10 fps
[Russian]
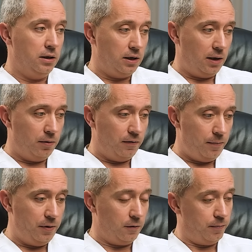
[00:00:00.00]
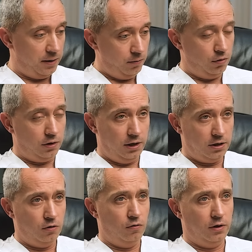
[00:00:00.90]
как бы, во-первых, поймет,
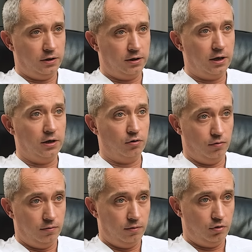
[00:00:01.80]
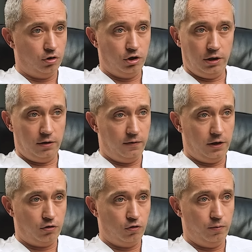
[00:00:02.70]
если у вас сразу, потому что человек,
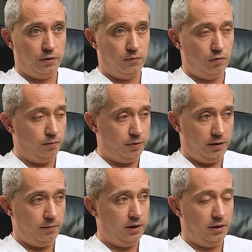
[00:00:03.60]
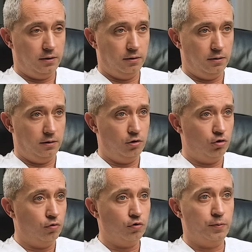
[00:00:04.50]
врач с опытом, он понимает, э, ты
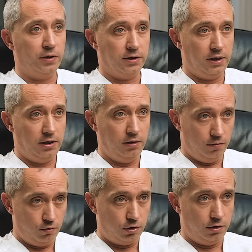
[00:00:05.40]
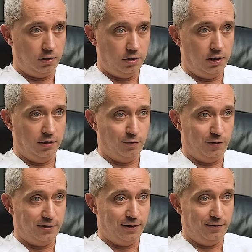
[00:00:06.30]
еще не успел зайти, он уже тебе диагноз
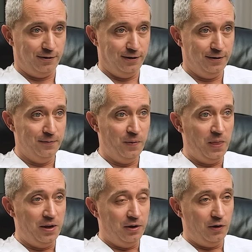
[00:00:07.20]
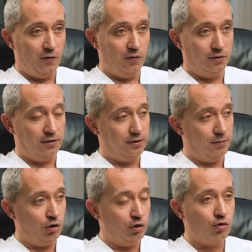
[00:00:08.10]
поставил, да, вот,
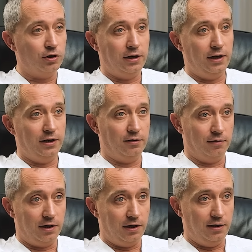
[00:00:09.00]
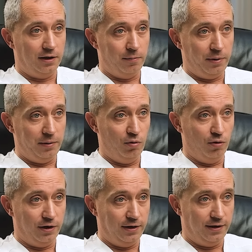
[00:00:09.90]
ему не нужны для этого какие-то там
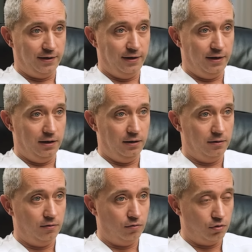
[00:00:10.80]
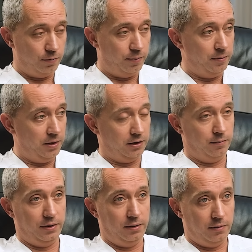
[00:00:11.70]
приборы и так далее, он уже примерно
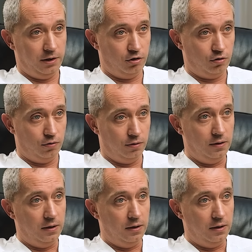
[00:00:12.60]
понимает, что.